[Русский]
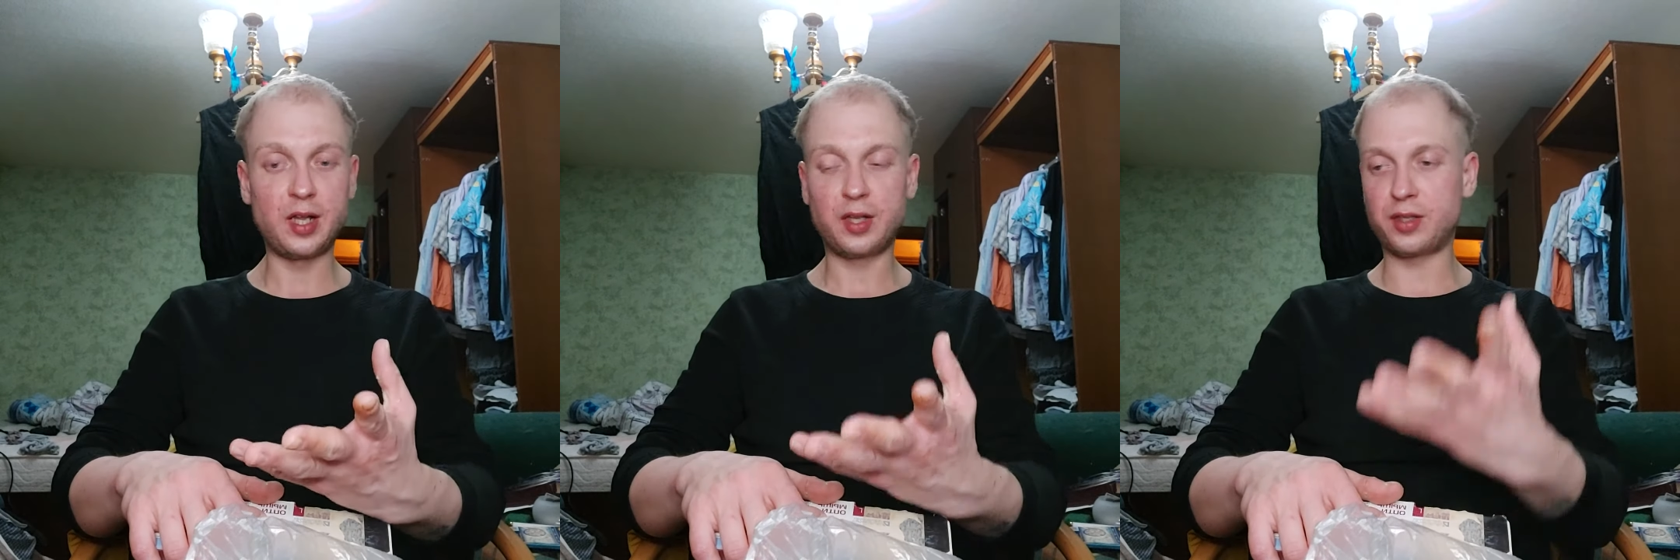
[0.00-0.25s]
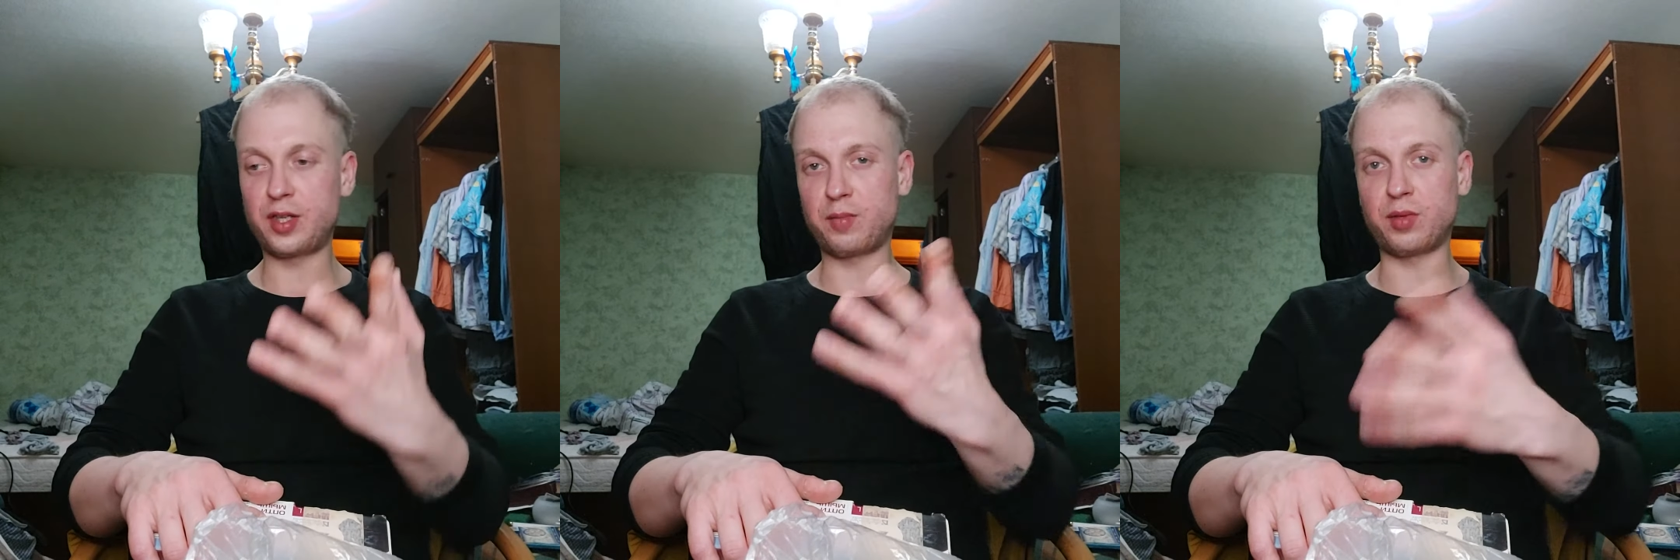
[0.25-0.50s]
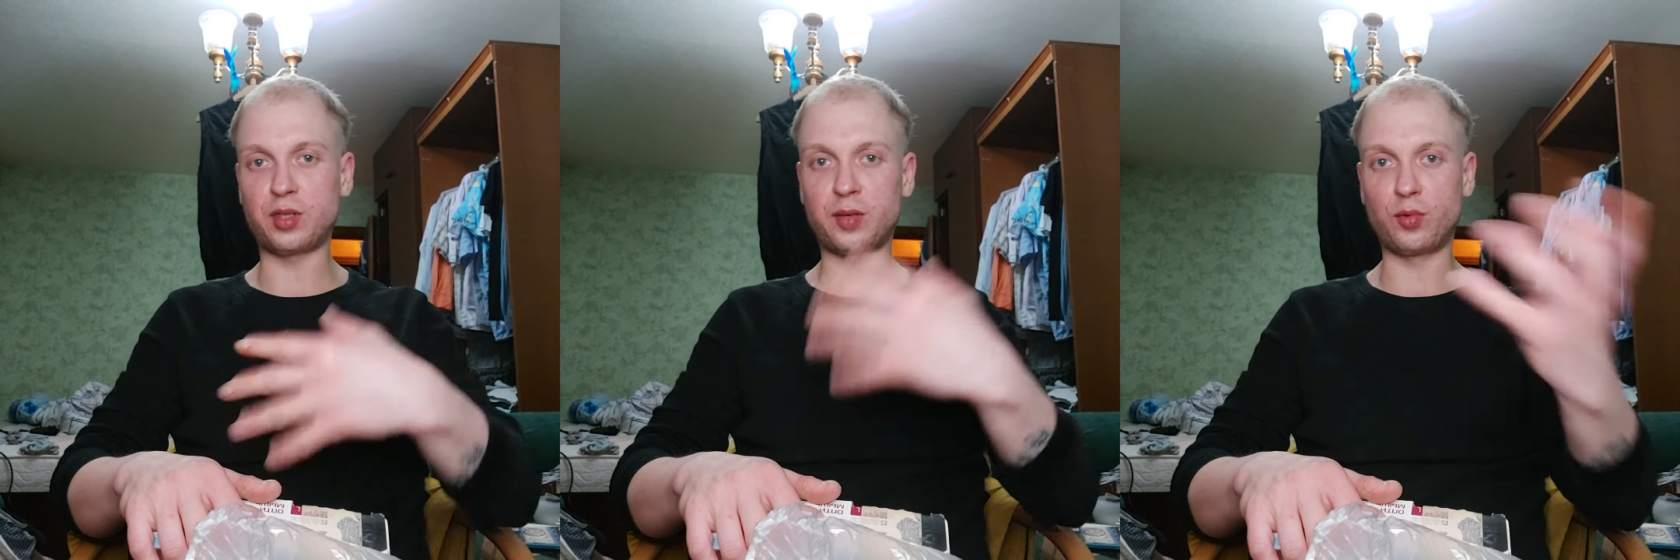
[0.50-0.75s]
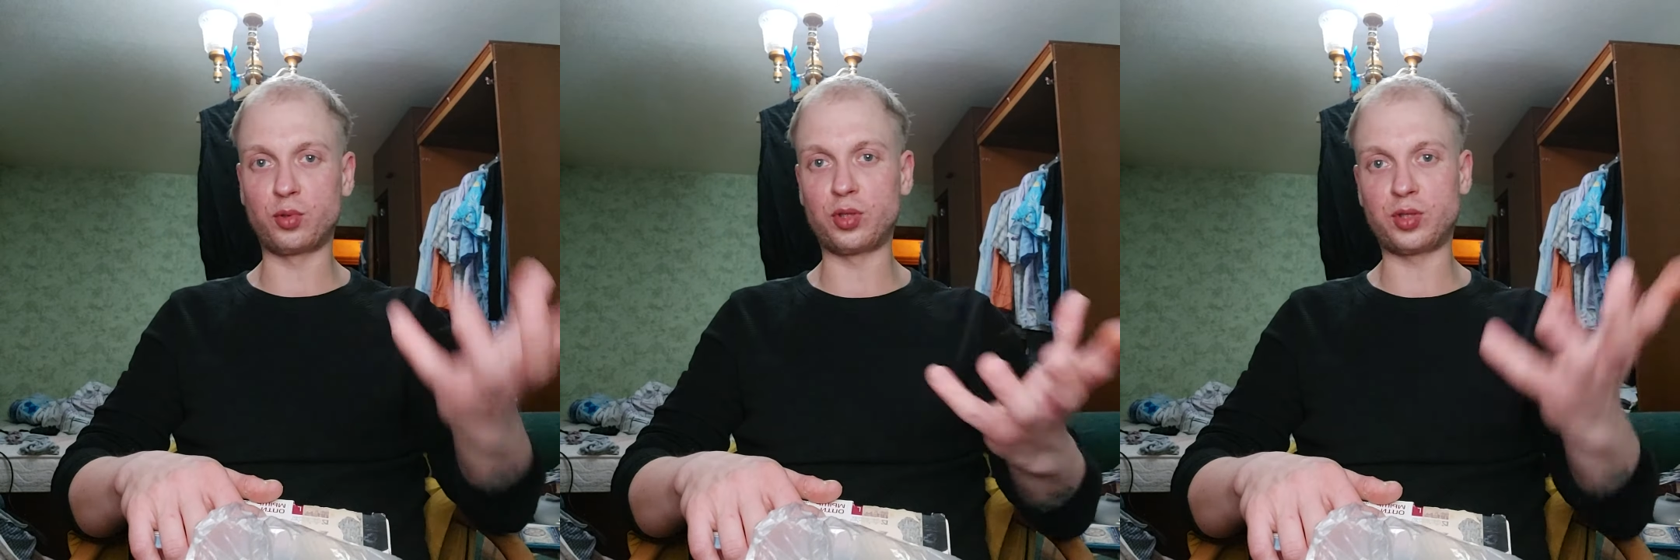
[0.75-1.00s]
дабы там
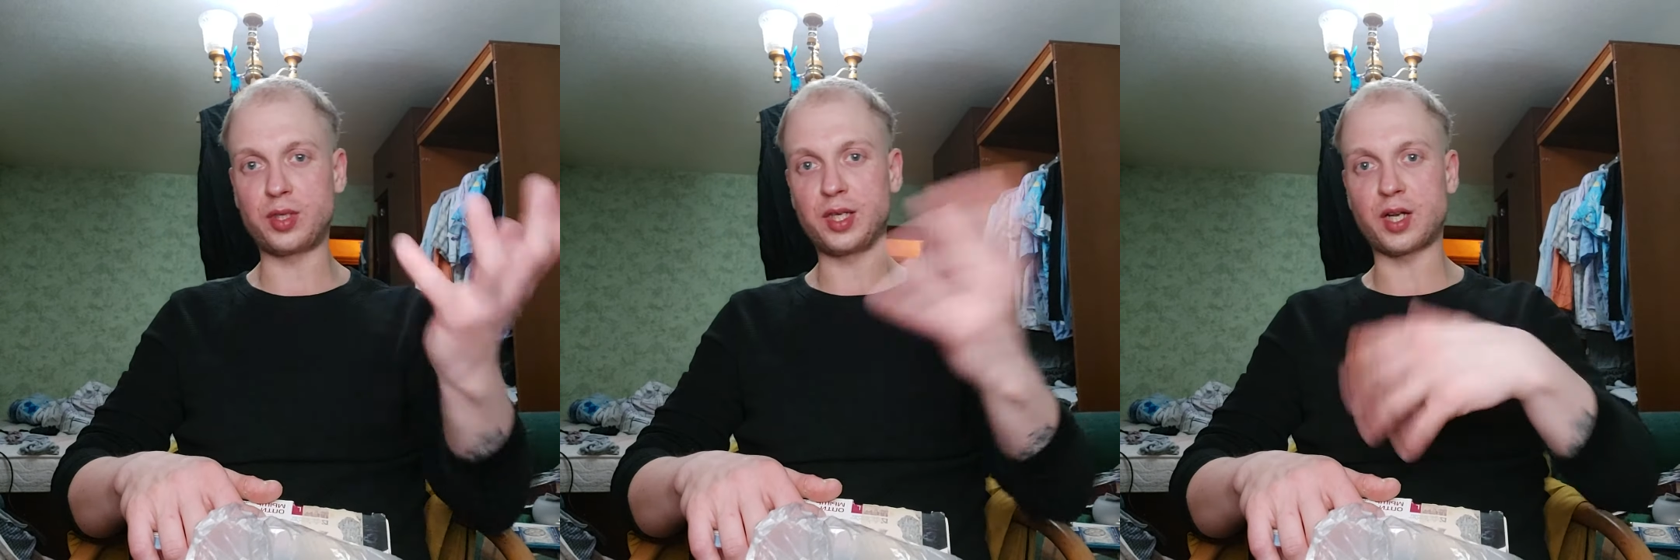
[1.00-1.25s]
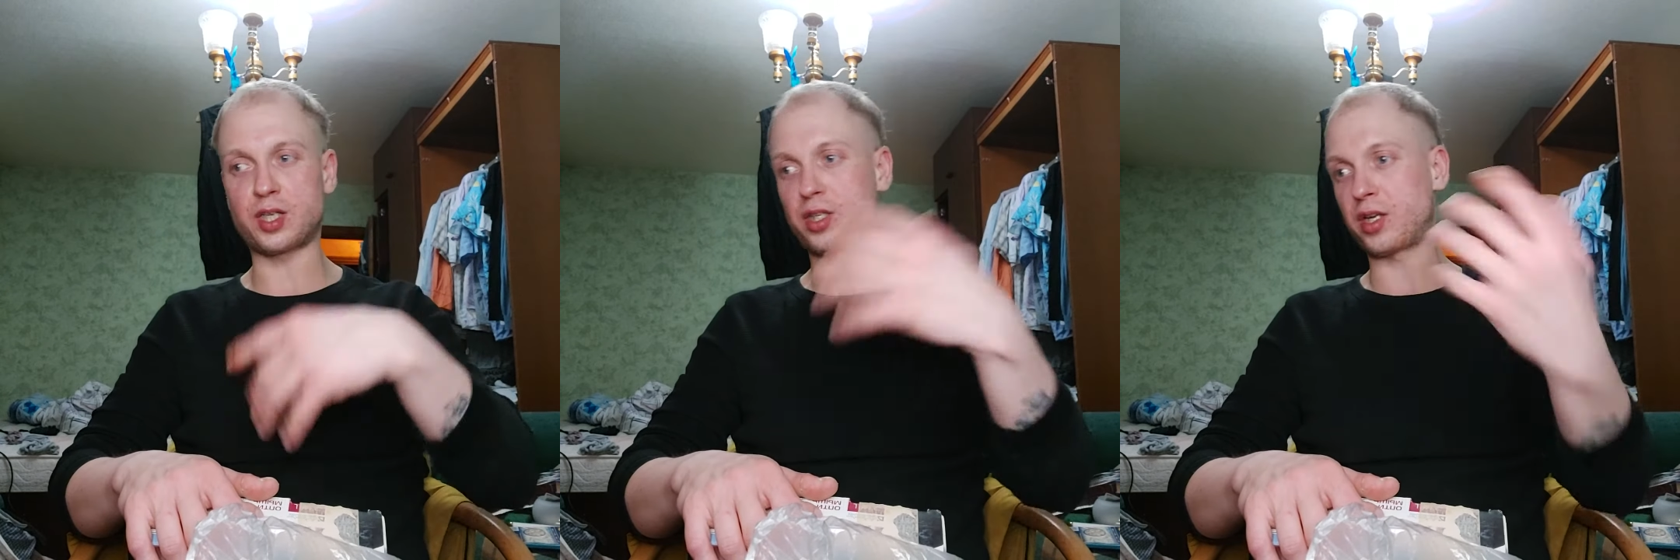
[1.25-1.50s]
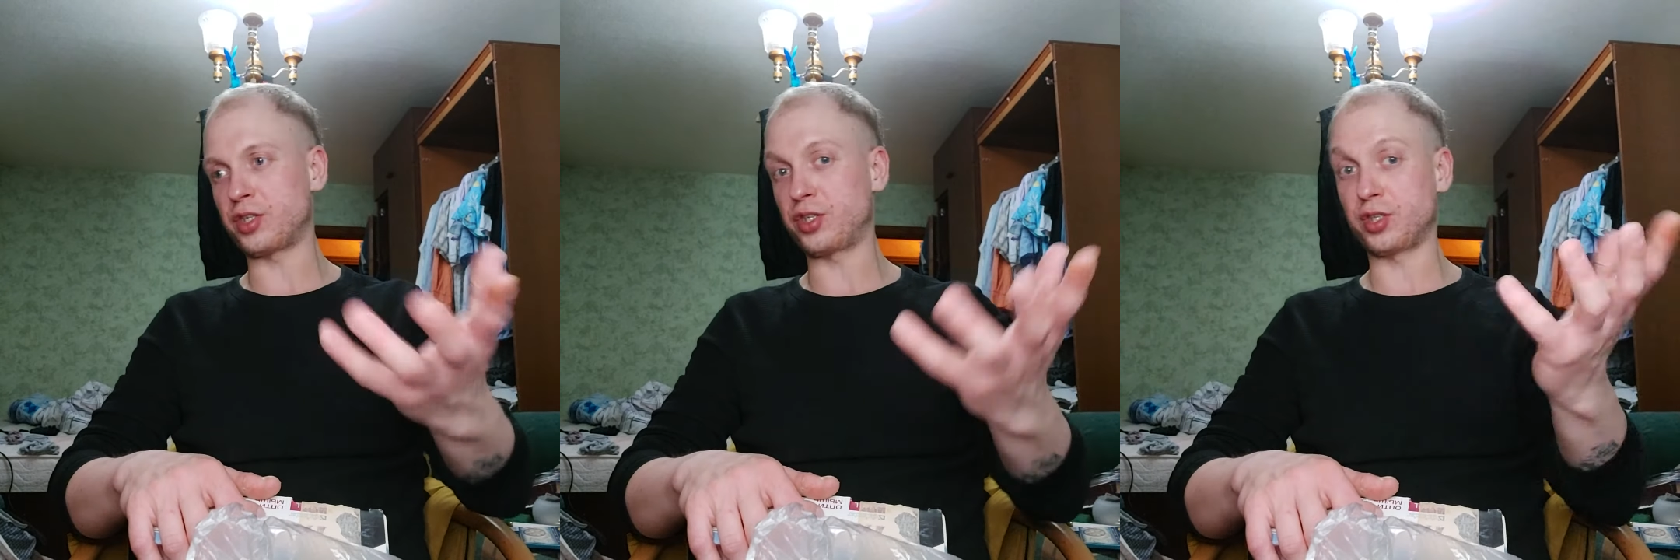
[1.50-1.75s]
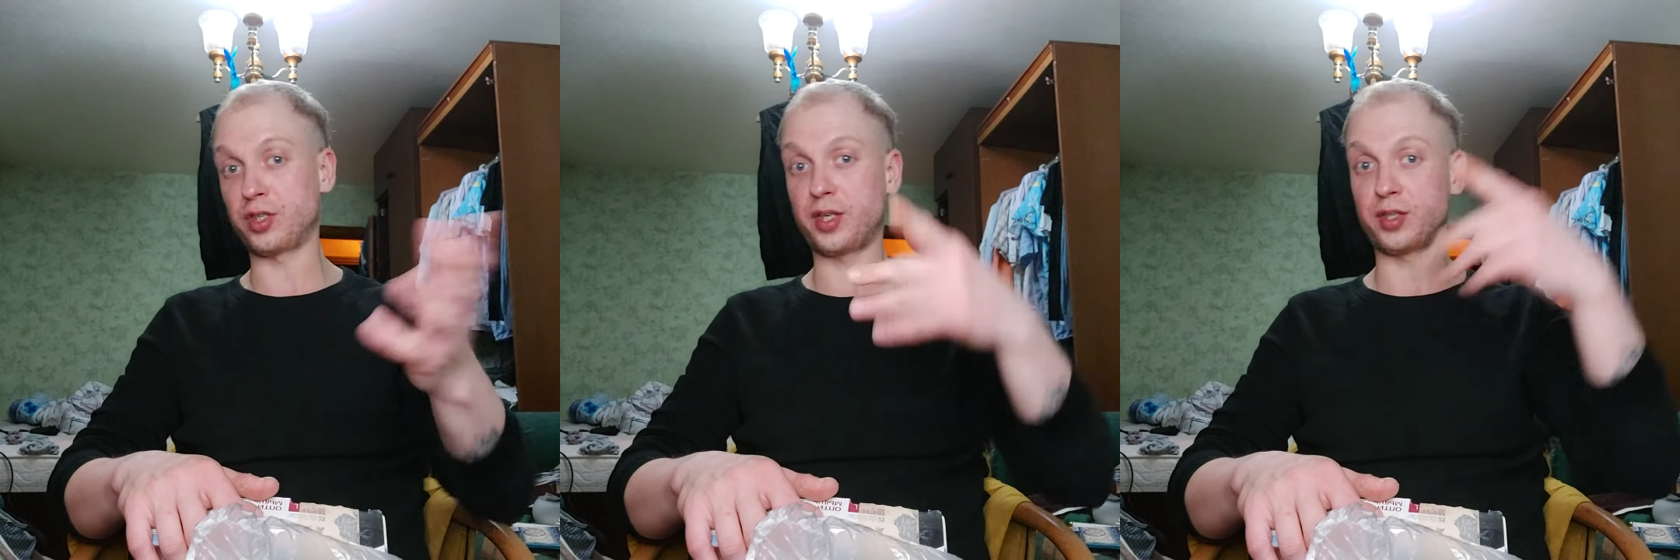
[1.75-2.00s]
вот это не
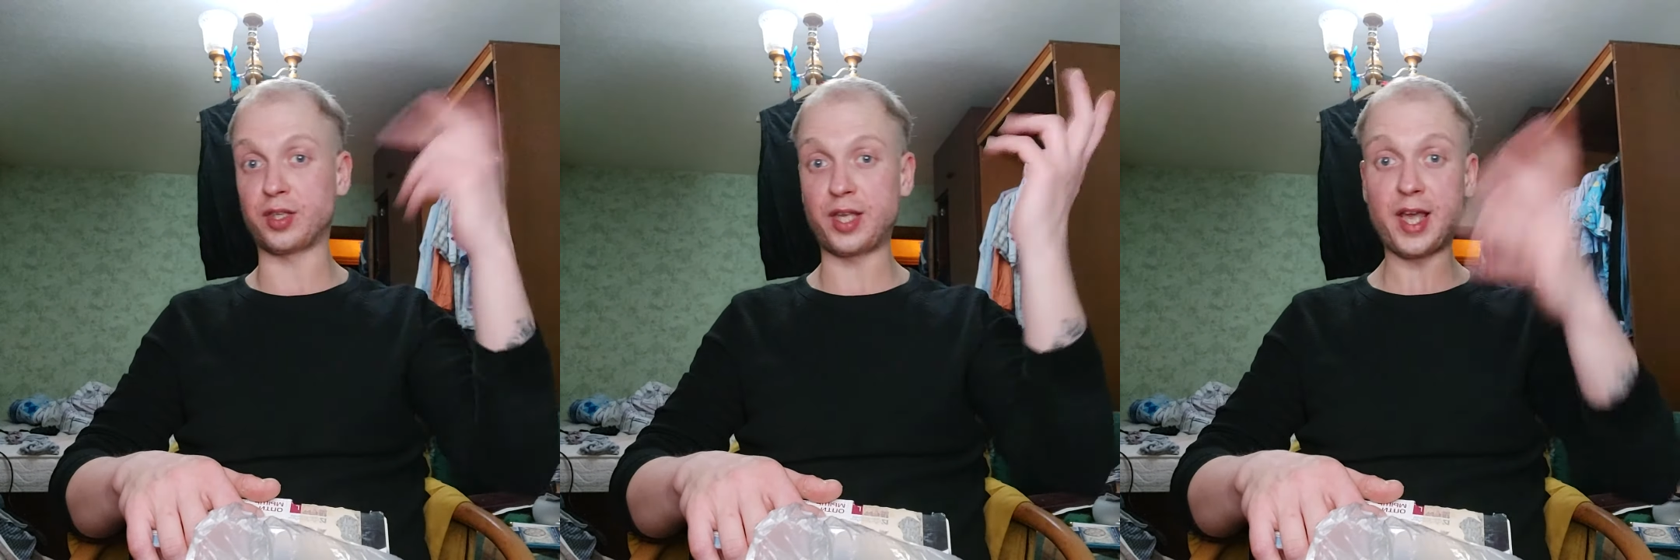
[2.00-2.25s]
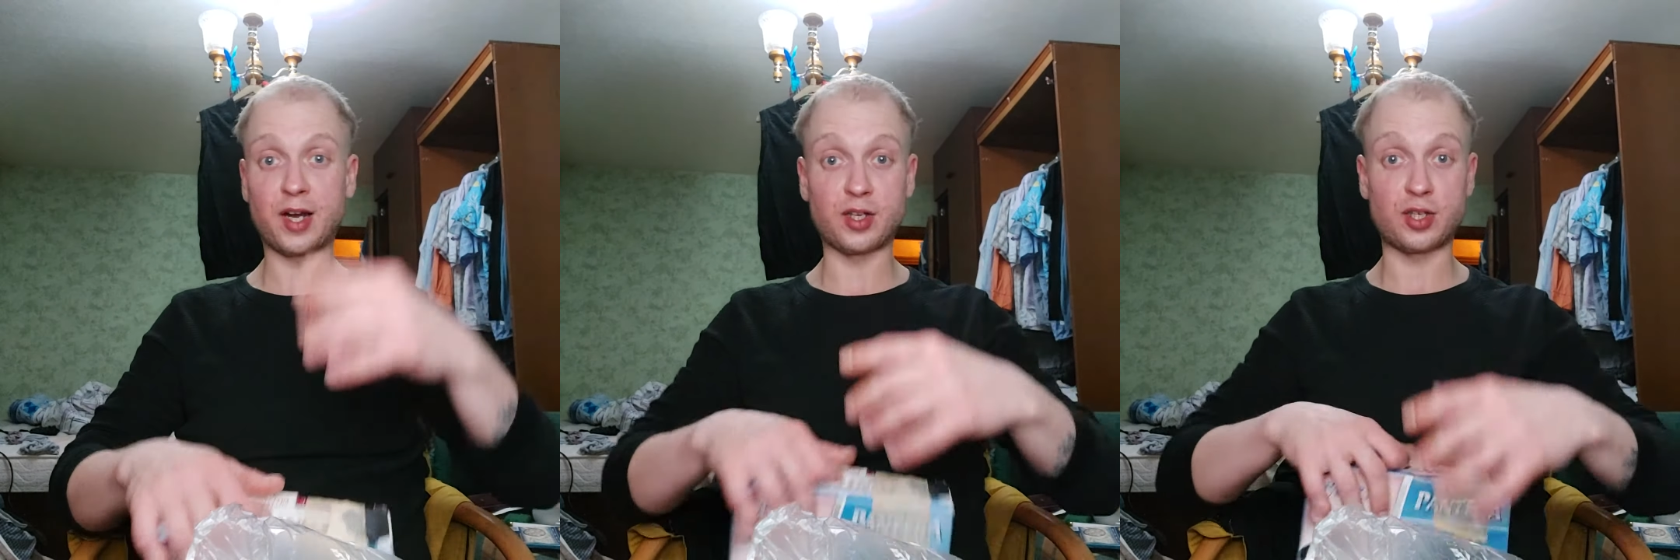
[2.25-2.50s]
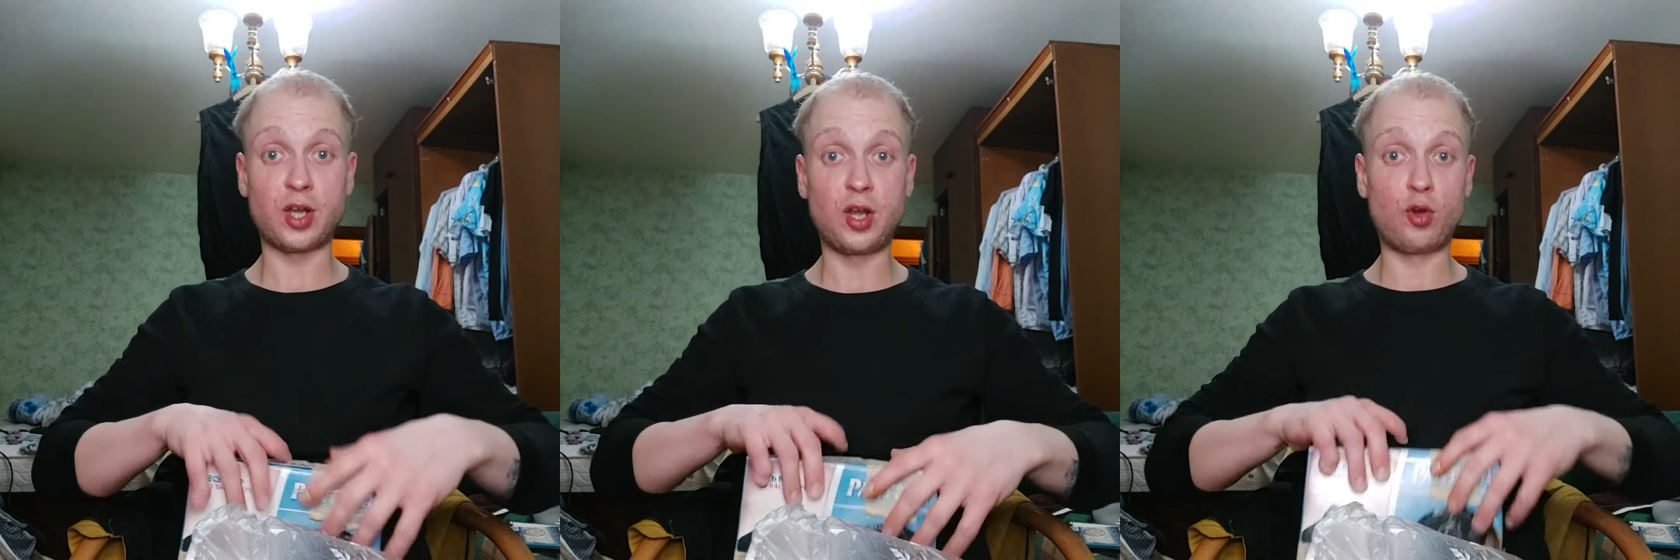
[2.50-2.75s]
растраченная этот эрос,